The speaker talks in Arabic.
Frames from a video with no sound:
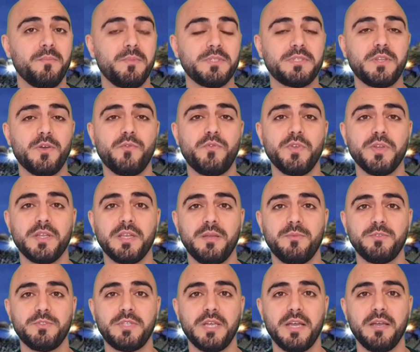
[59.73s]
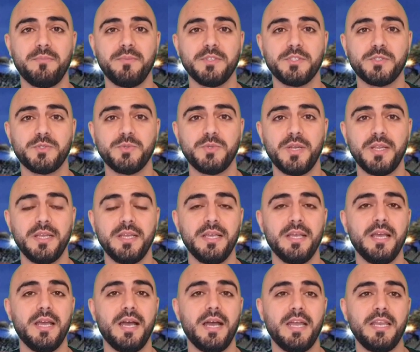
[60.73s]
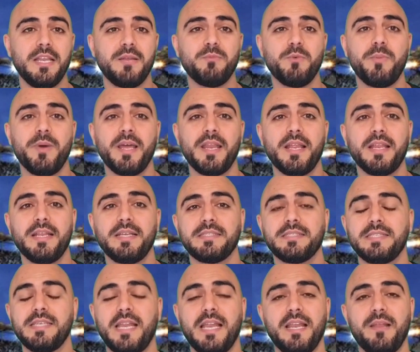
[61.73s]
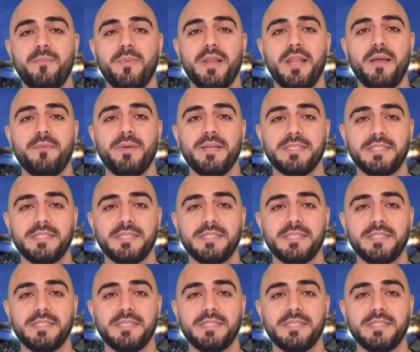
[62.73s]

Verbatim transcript: بالتوفيق لمنتخبنا السوري هلا المباراة راح تصير على ملعب